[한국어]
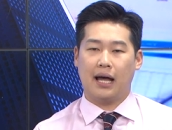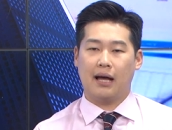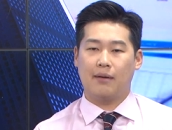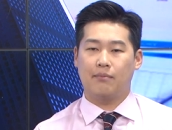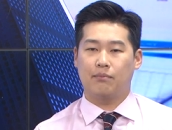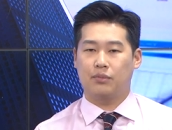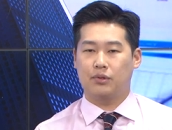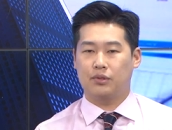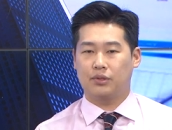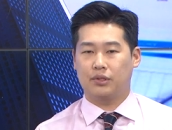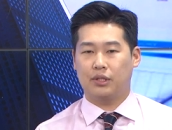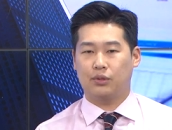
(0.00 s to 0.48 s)

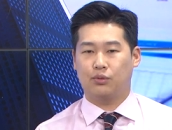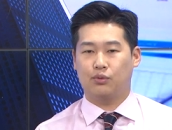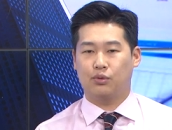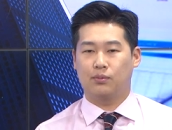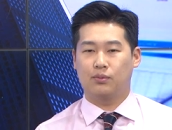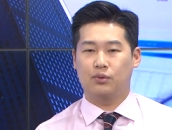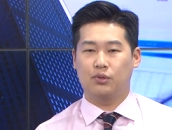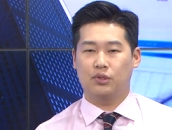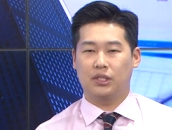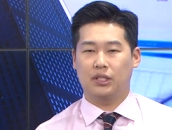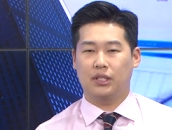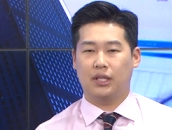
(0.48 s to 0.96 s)
한 분기,
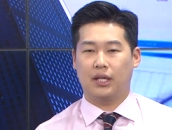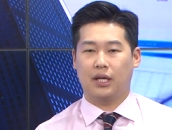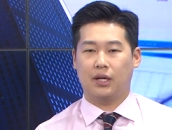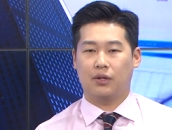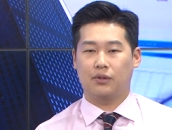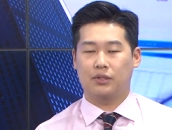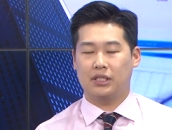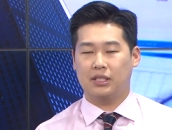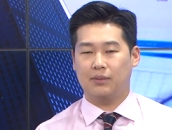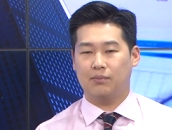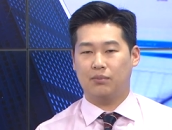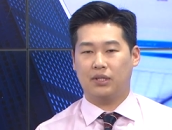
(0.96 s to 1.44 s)
두 분기
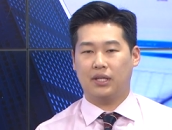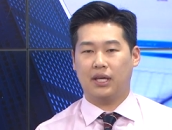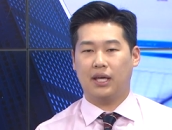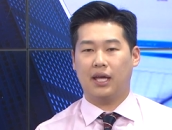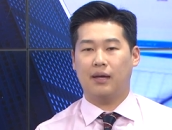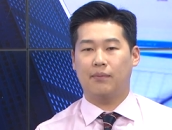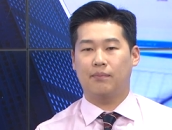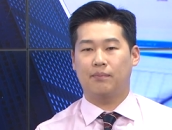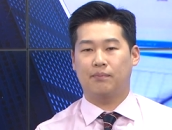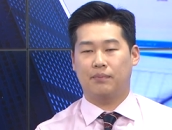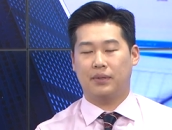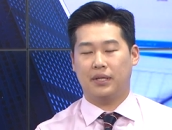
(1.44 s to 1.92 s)
내로
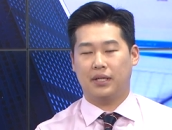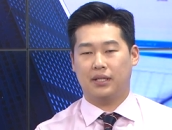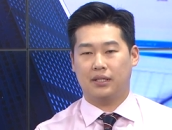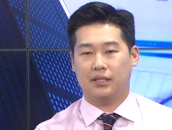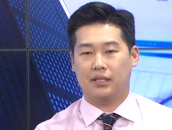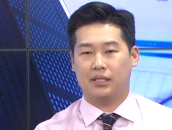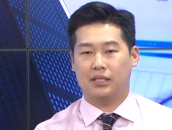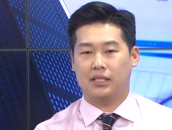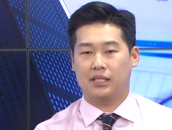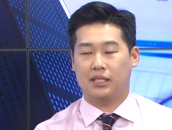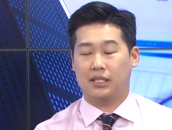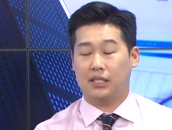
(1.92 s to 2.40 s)
쉽게
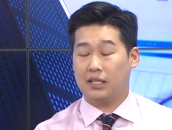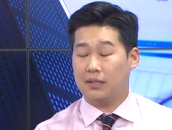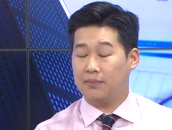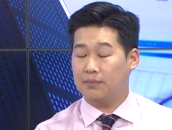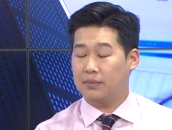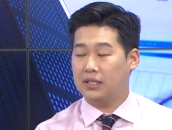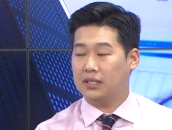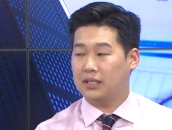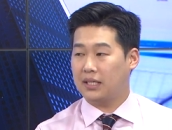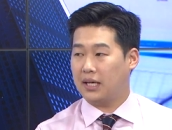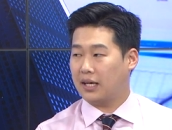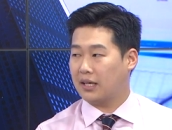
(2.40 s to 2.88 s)
피크를 치기
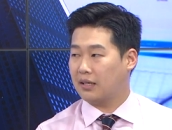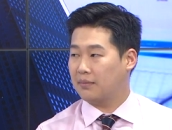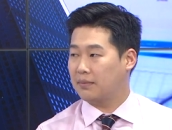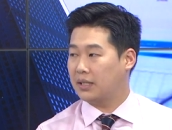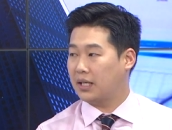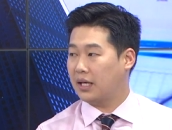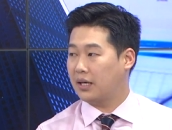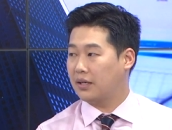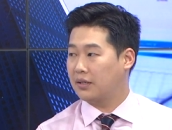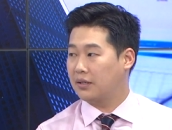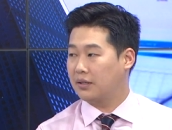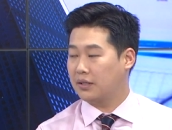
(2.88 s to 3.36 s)
힘든
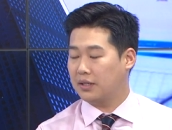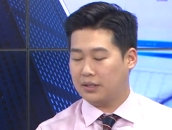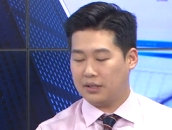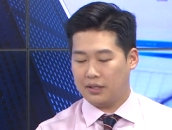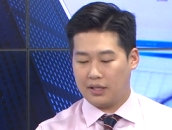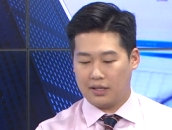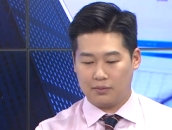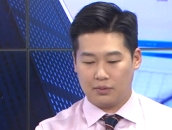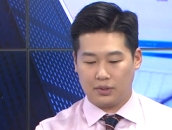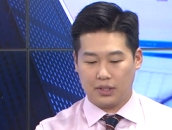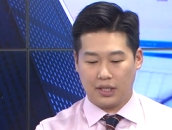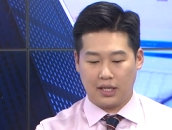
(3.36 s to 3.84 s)
상황입니다. 그렇기
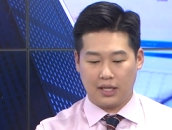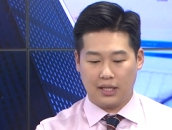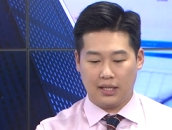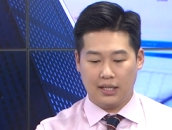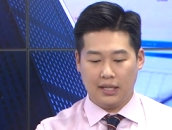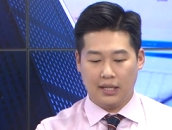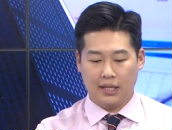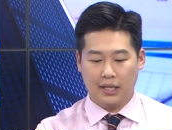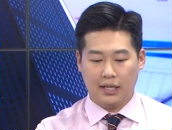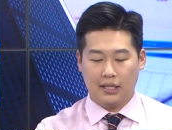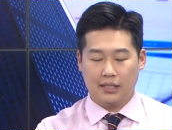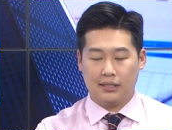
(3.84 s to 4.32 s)
때문에
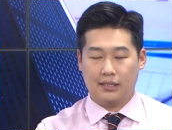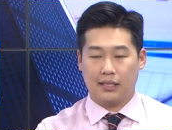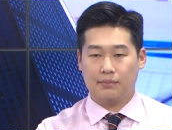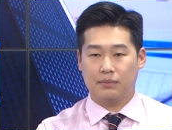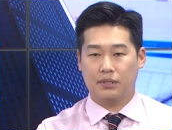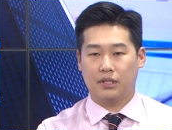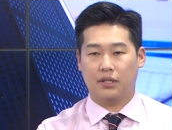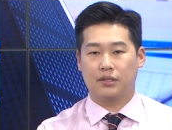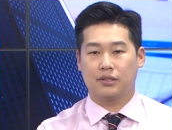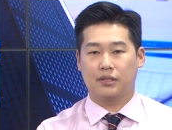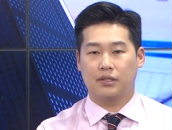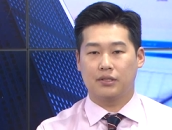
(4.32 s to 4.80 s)

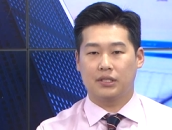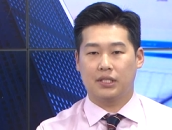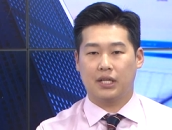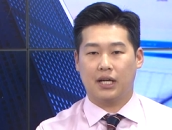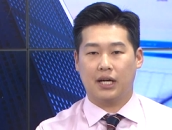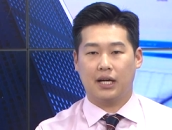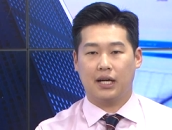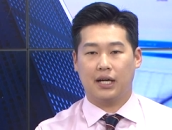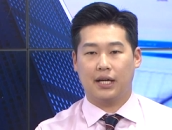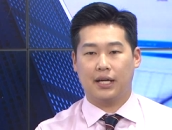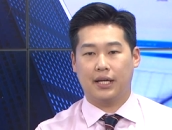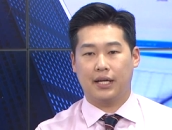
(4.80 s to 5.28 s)

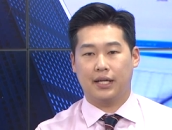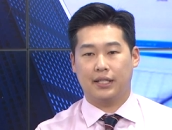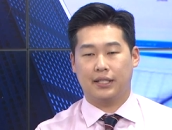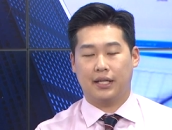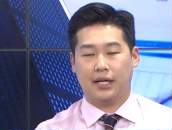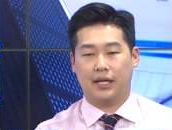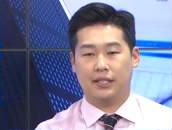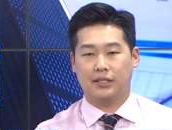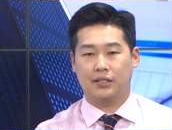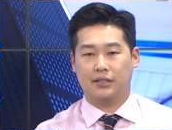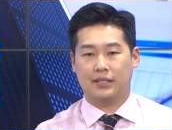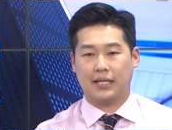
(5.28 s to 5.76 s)
삼성전자에
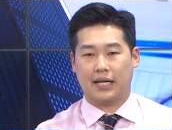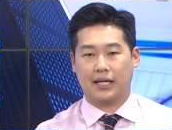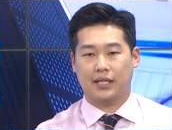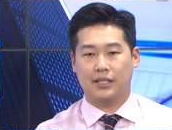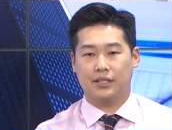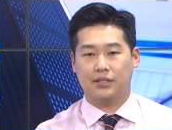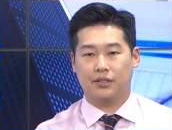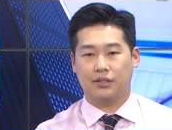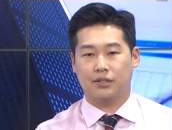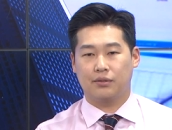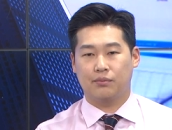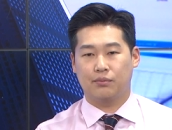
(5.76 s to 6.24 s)
대해서
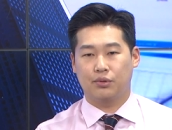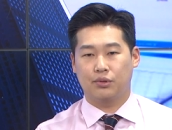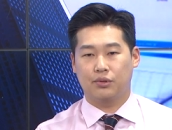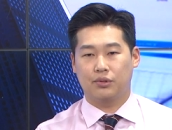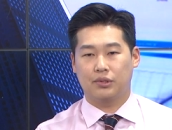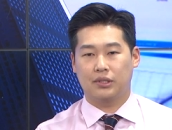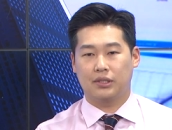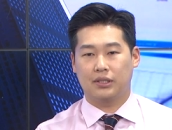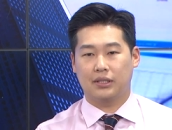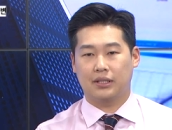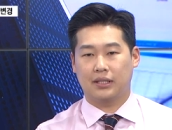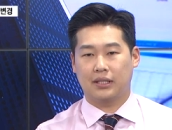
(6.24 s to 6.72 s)
장기적인
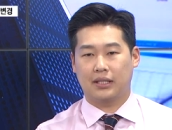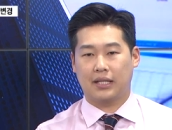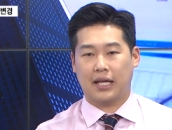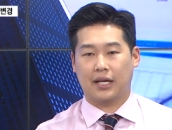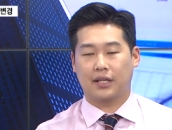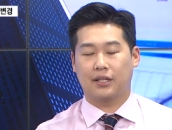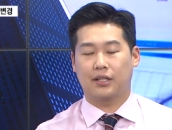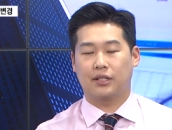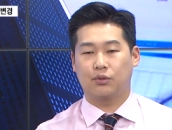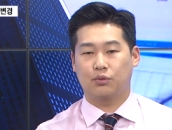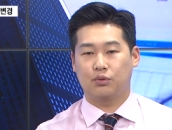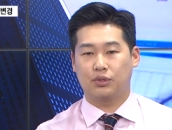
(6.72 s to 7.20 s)
뷰는
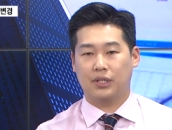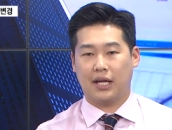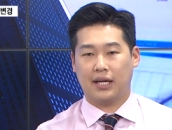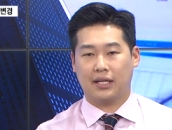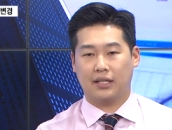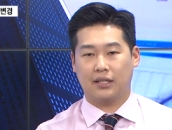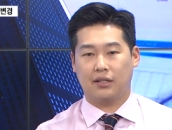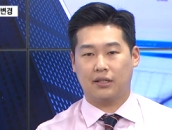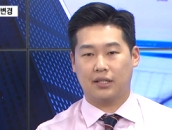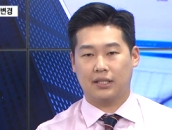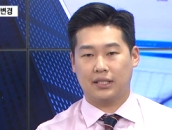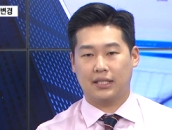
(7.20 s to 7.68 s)
당연히
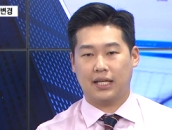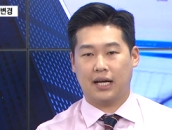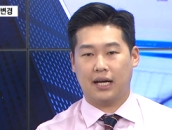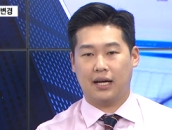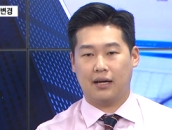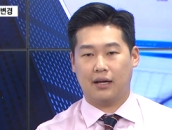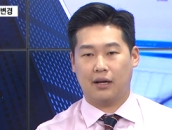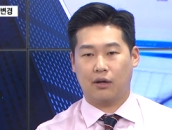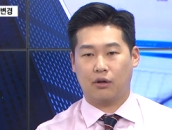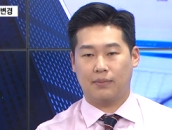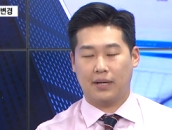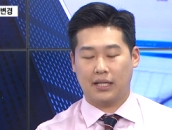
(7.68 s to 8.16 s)

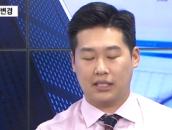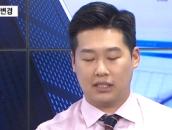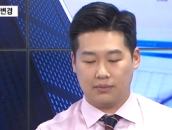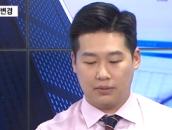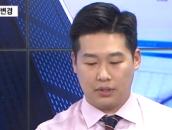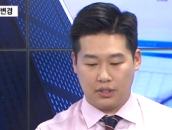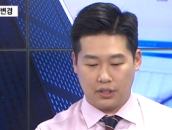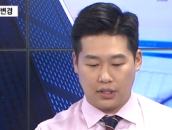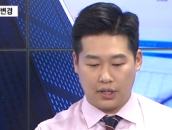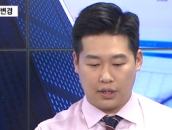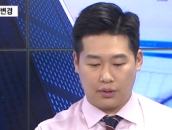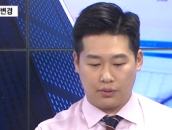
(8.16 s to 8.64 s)
우상향이다라고
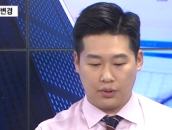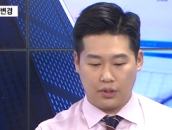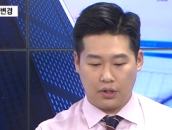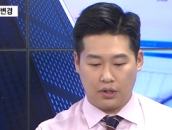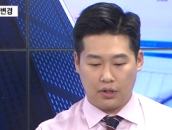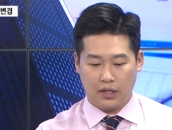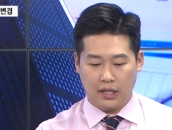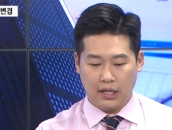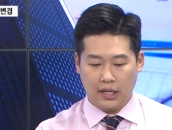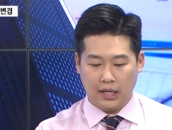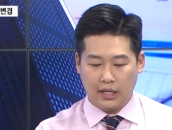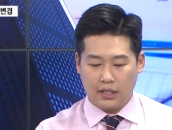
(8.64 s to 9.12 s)

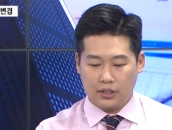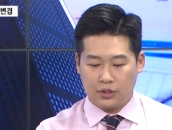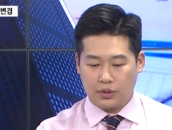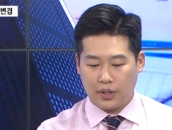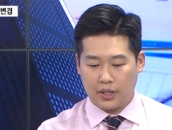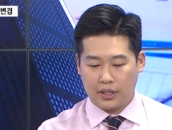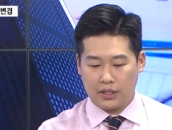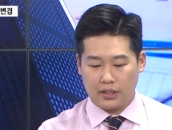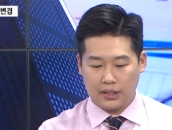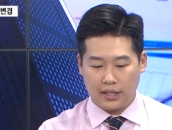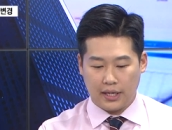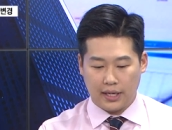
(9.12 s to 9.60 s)
말씀드리겠고요.
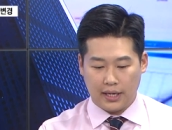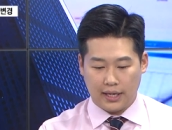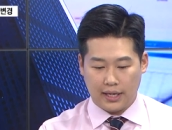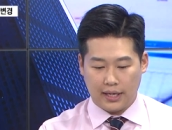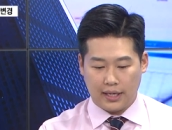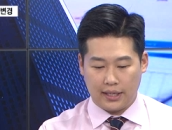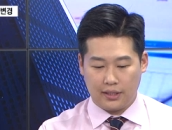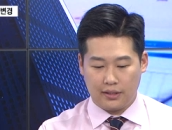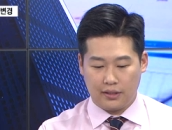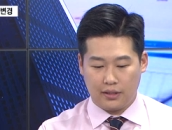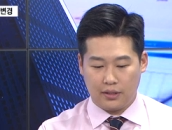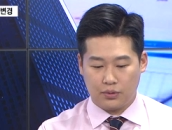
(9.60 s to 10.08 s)

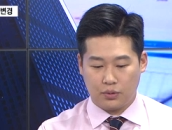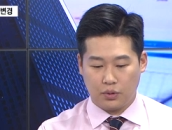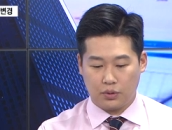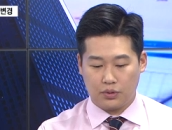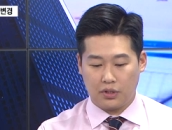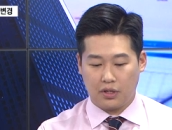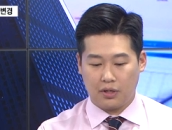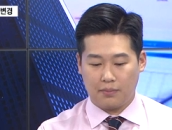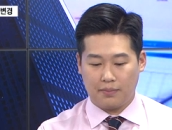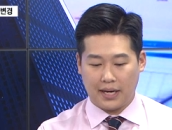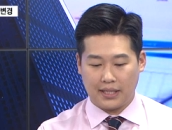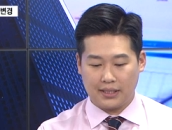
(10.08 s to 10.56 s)
최근에 이런
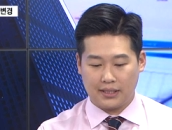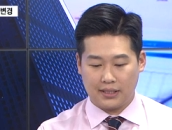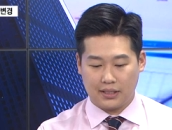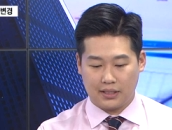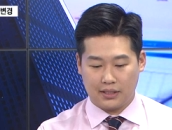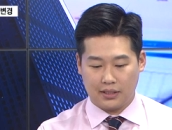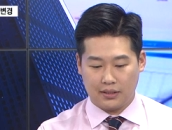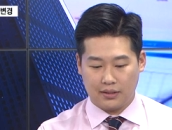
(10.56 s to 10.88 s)
조정받은